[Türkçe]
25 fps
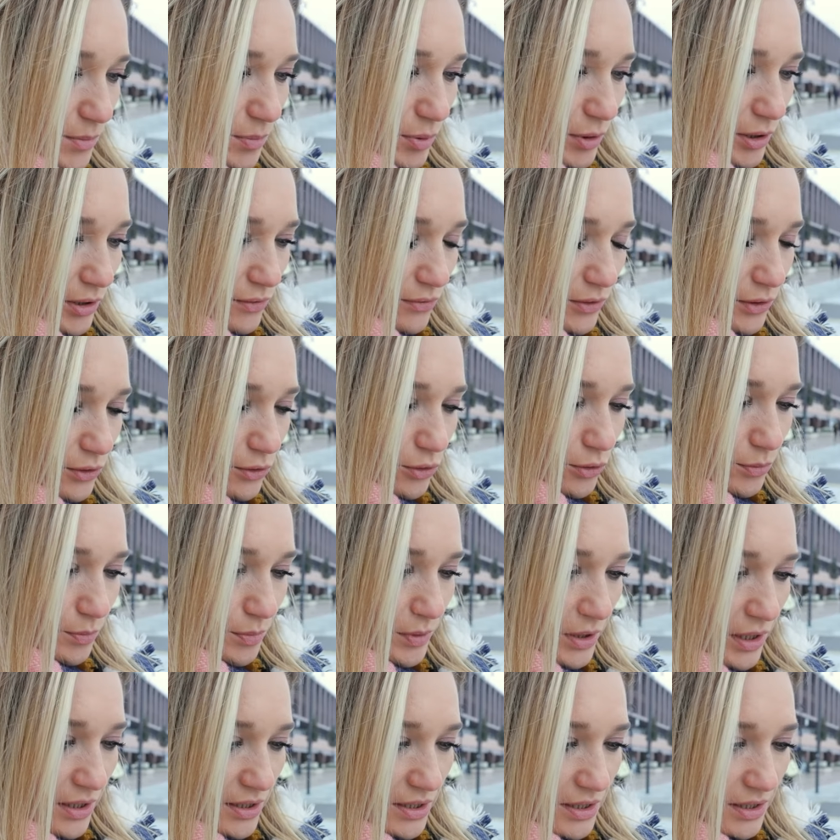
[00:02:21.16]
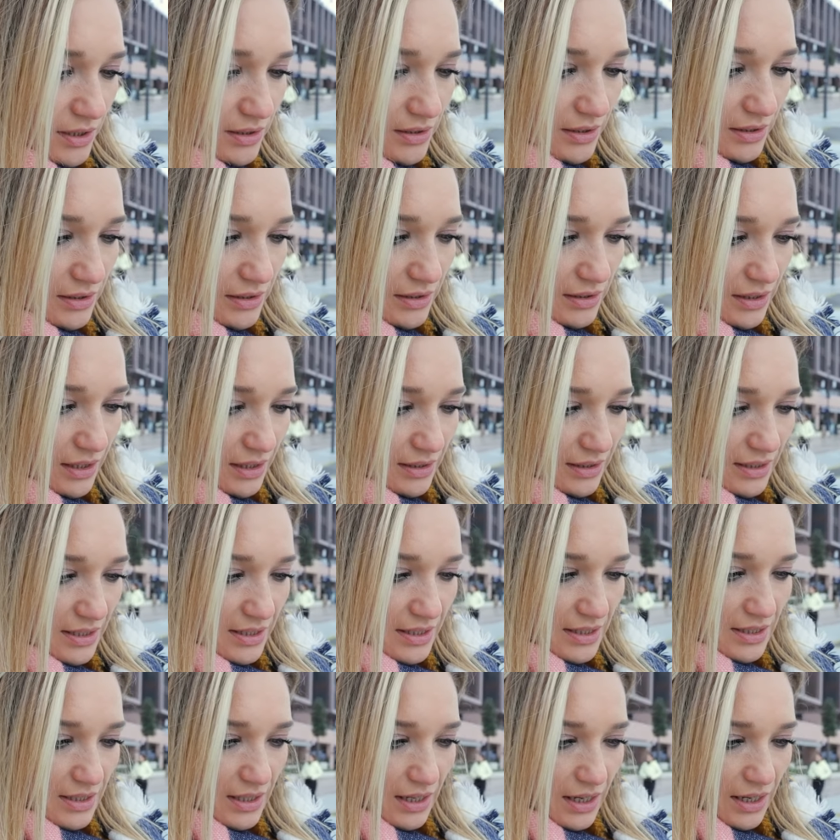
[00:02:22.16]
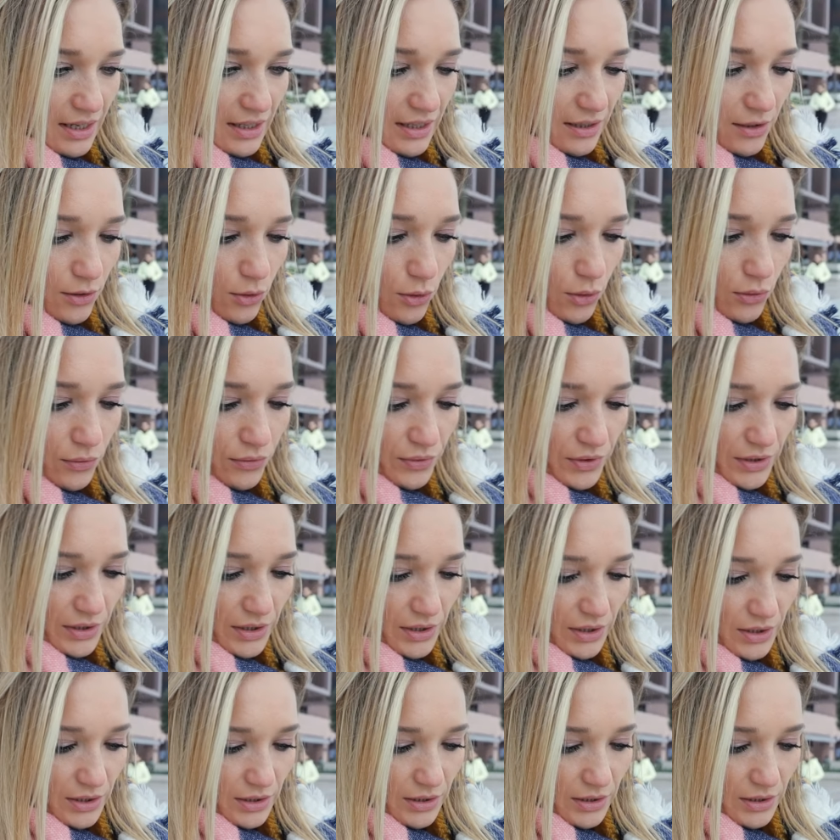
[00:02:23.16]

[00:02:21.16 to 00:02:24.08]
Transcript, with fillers: Port ve Tüpraş'la tanınan İsrailli Offer.